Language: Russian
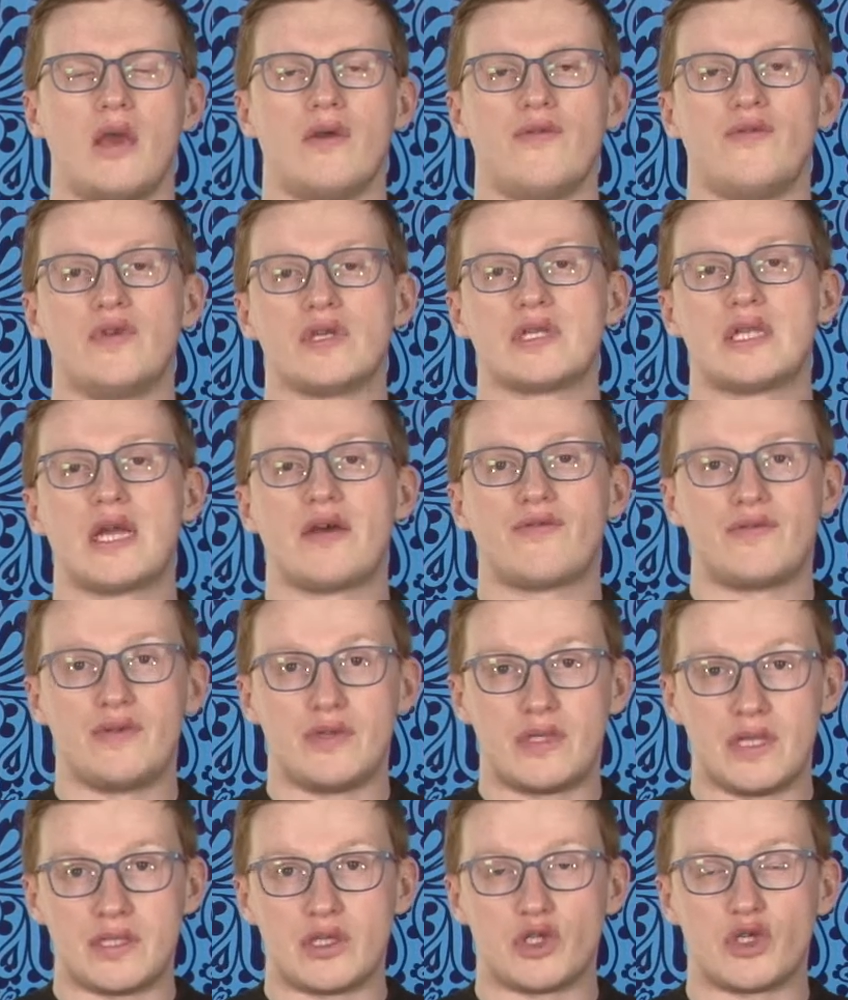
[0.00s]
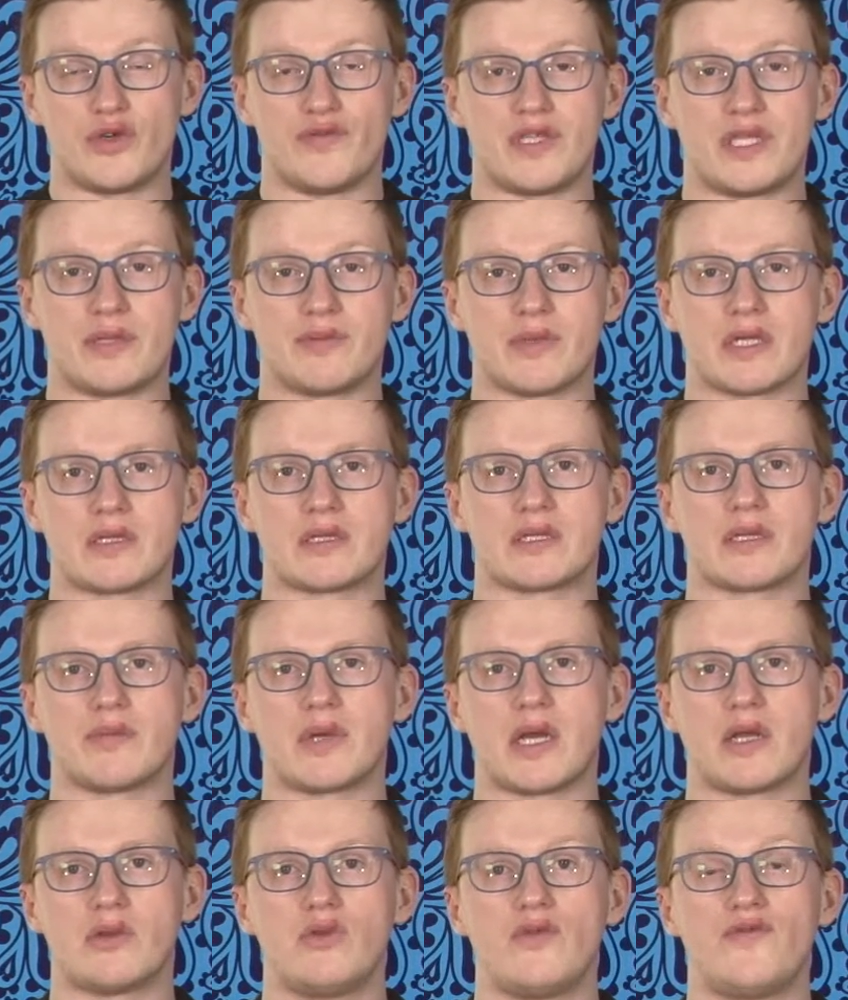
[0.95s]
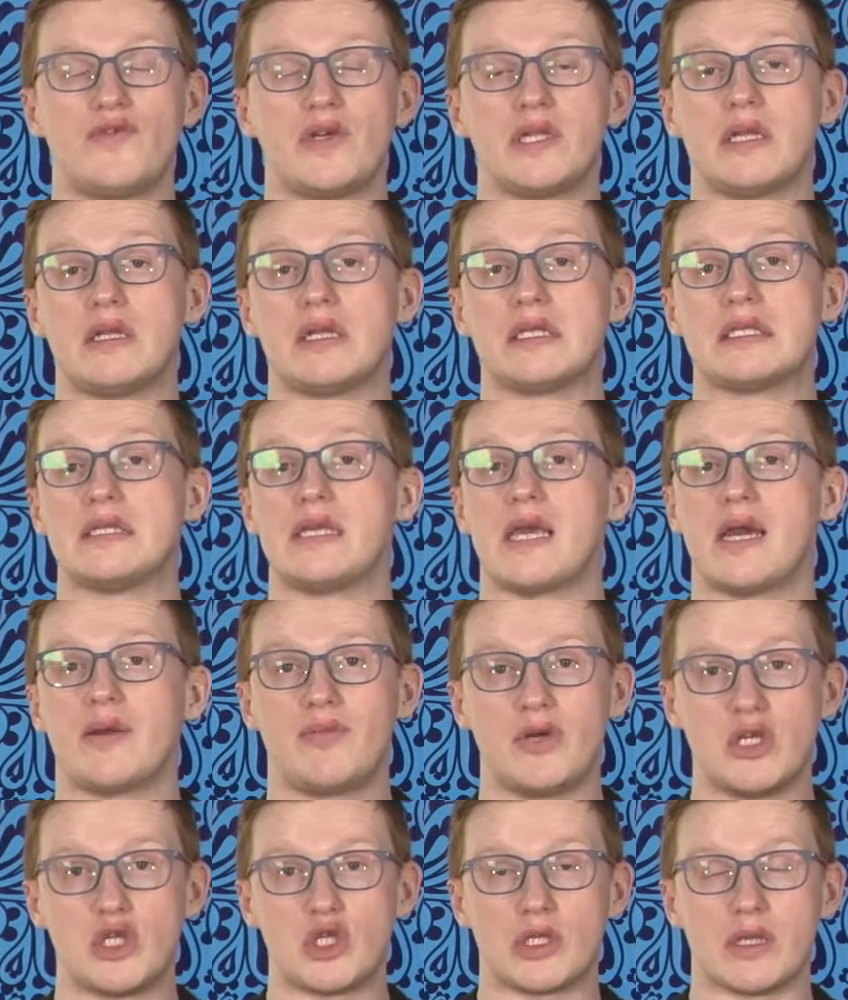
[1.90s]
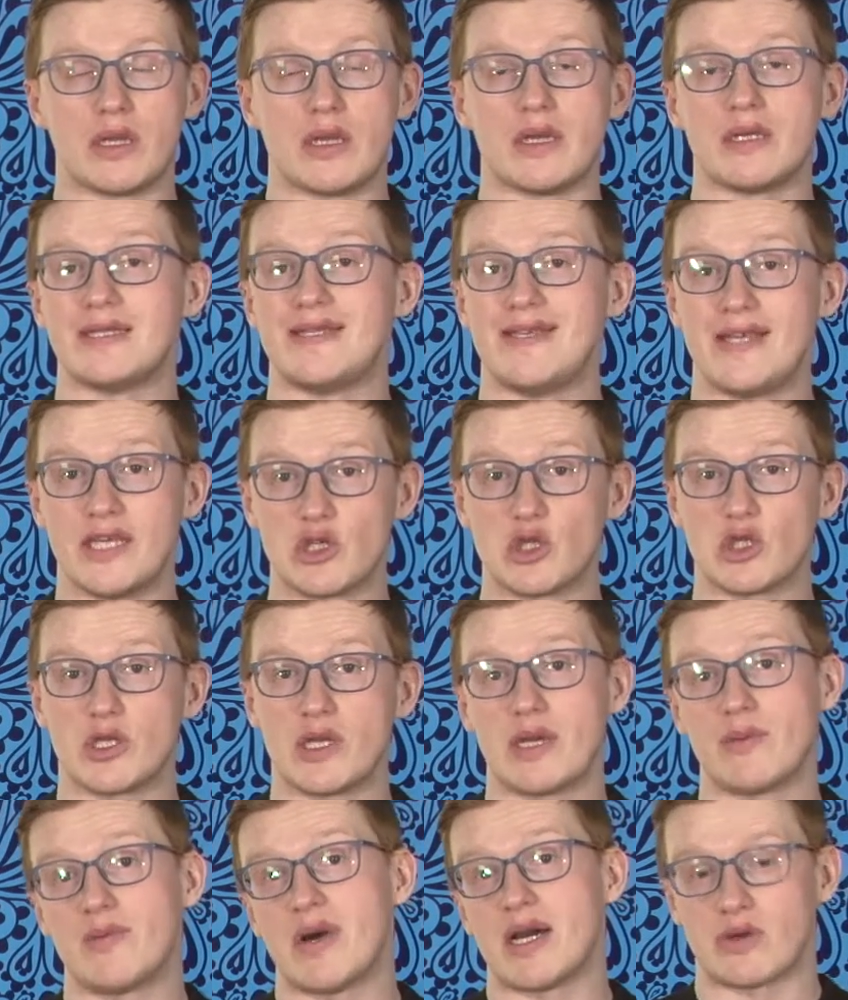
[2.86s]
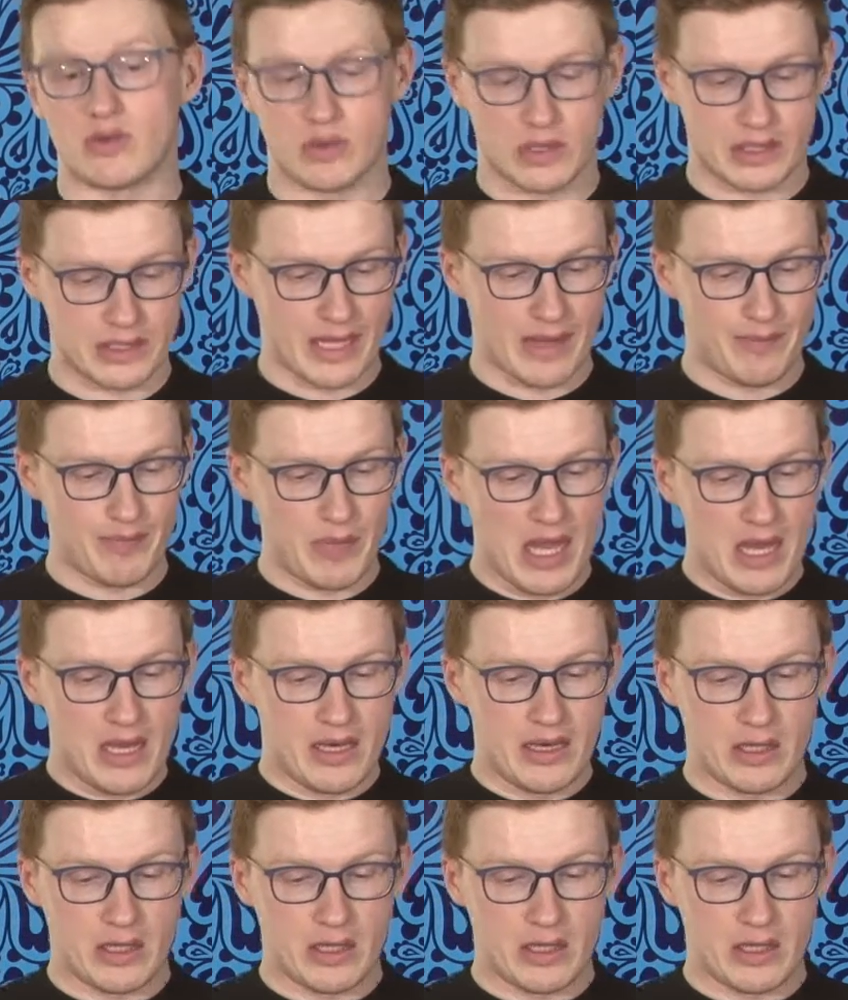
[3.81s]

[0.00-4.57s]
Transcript: Весна в 2018 году выдалась необычная, снежная, морозная.